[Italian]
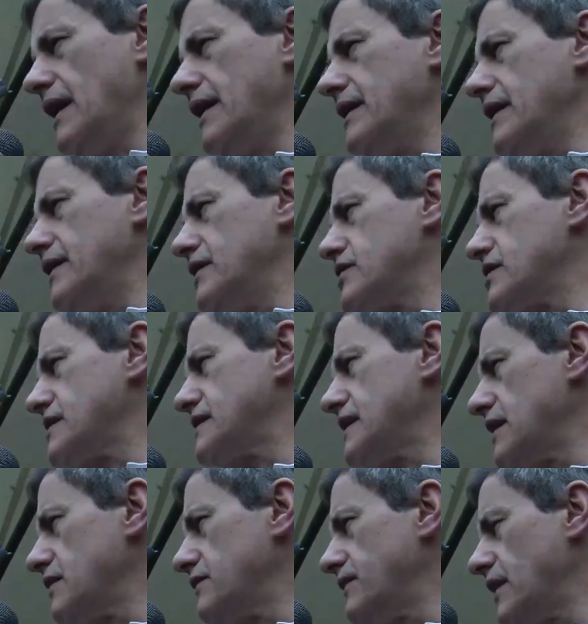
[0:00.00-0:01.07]
Quarto punto
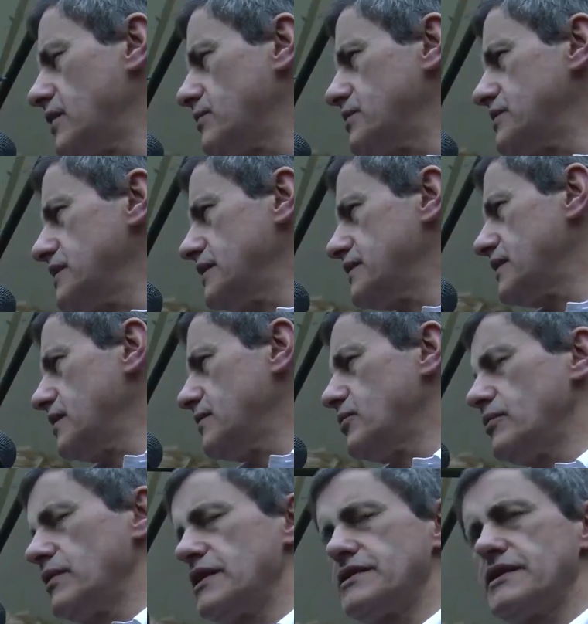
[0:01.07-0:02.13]
è quello di intervenire su quelli
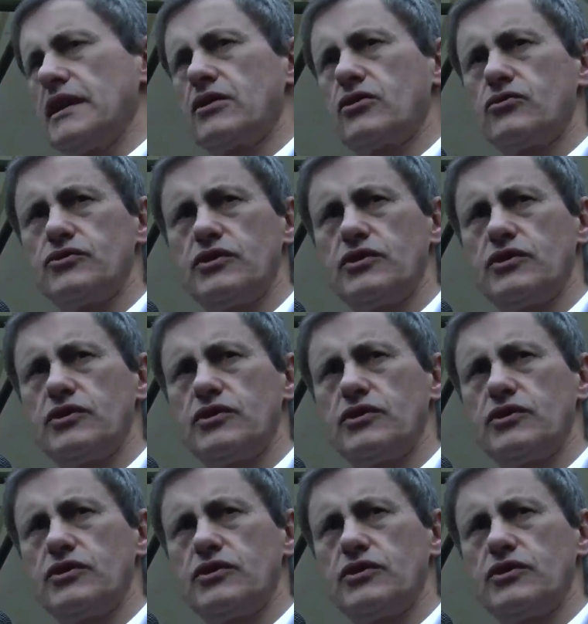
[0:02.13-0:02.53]
che sono i poteri di